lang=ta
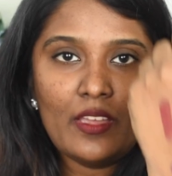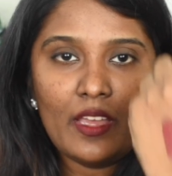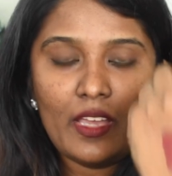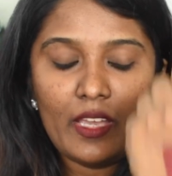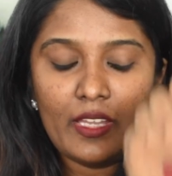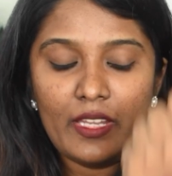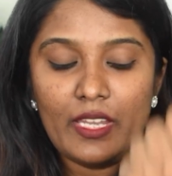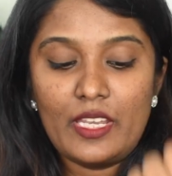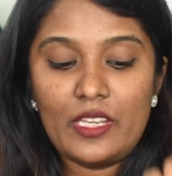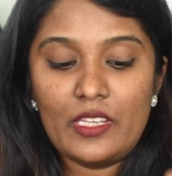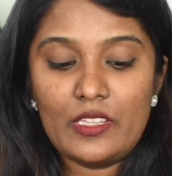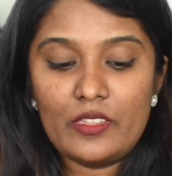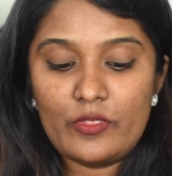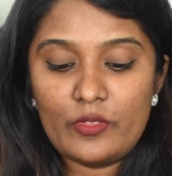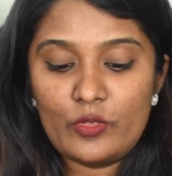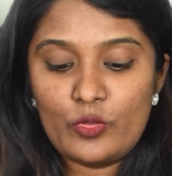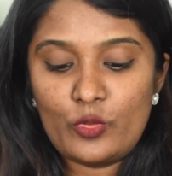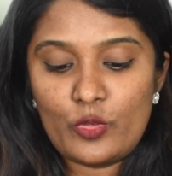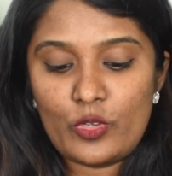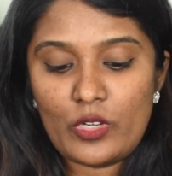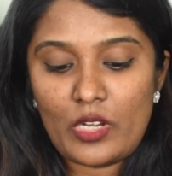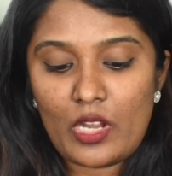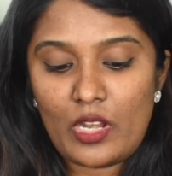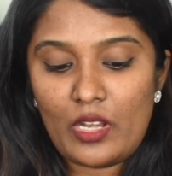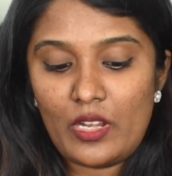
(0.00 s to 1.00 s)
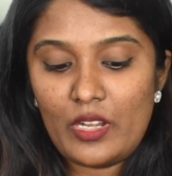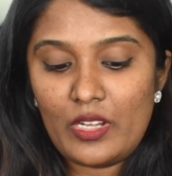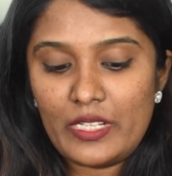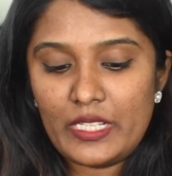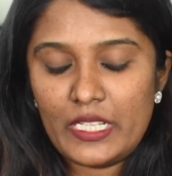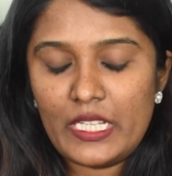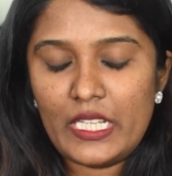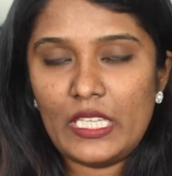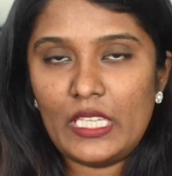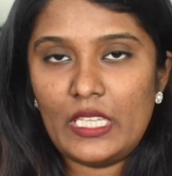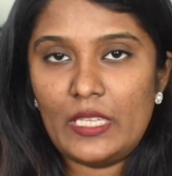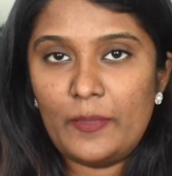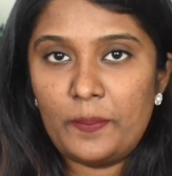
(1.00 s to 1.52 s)
அகைன் இது வந்து ஒரு நல்ல
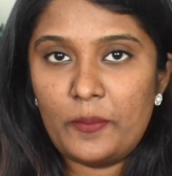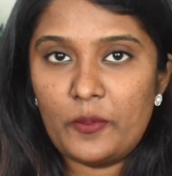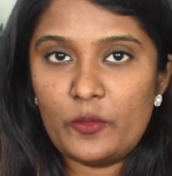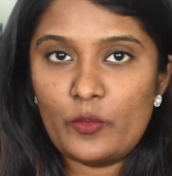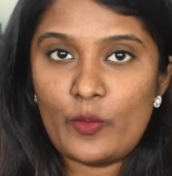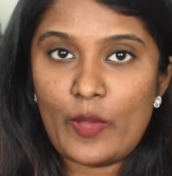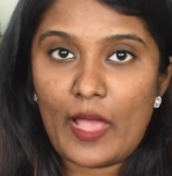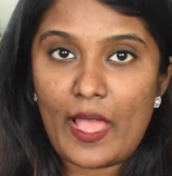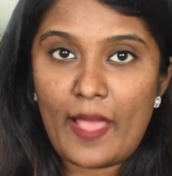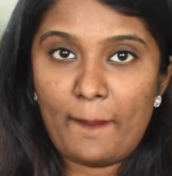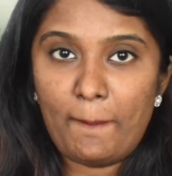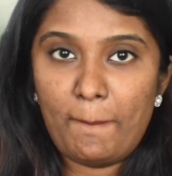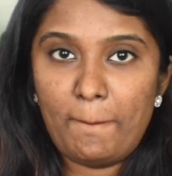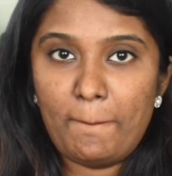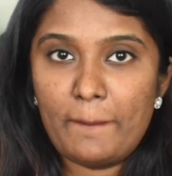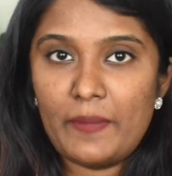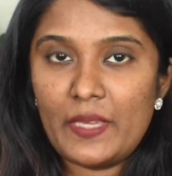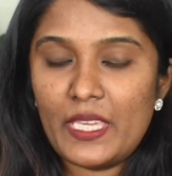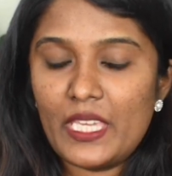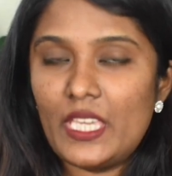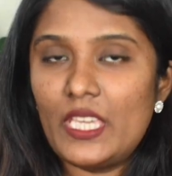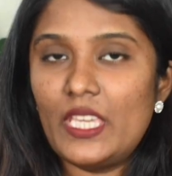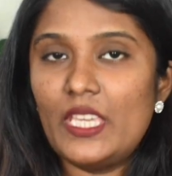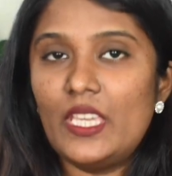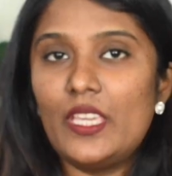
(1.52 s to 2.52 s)
டீப் வேம்பி